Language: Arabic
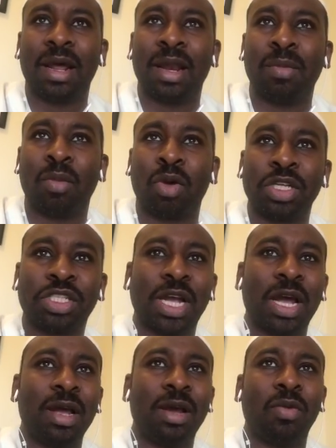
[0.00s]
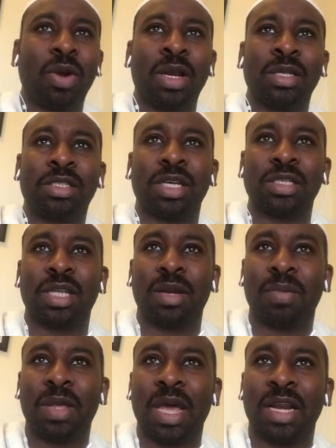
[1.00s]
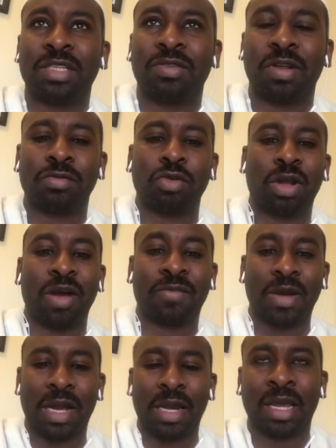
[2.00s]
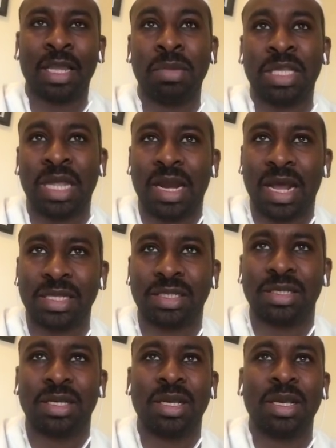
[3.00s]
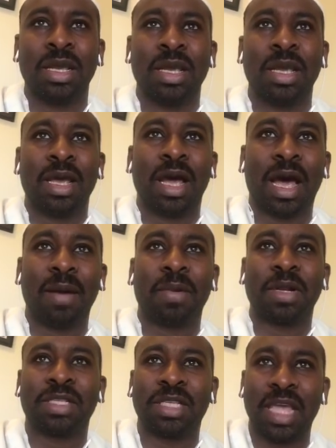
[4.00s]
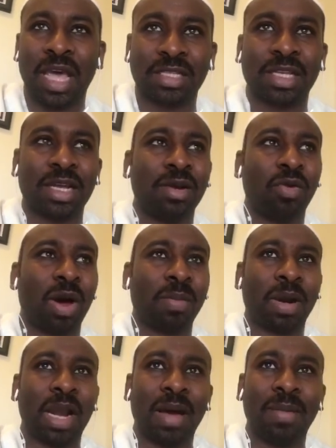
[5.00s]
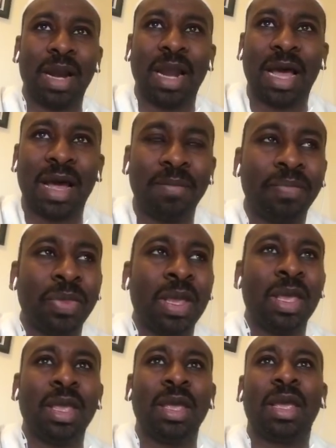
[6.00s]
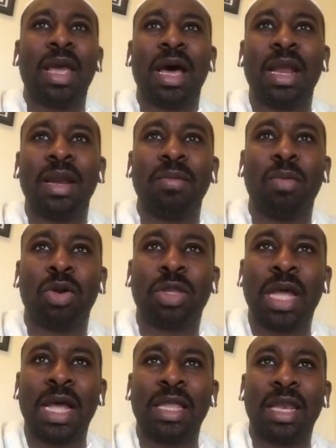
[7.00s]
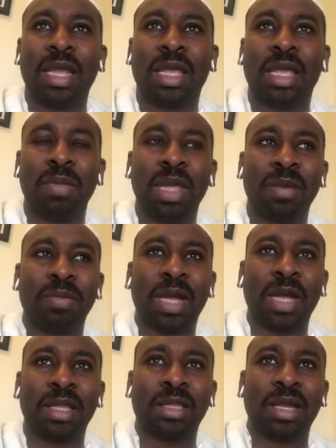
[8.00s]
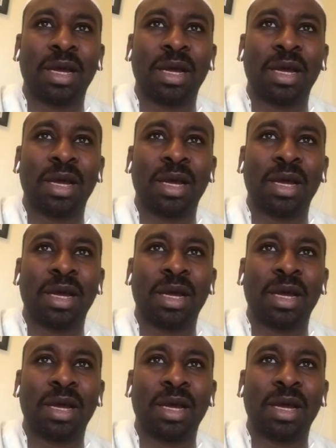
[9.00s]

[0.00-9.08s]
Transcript: المرشح ولا الشخص اللي بيأنس في نفسه الكفاءة لخدمة الناس عبر السياسة وعبر العمل العام كان محتاج لكميه بتاعت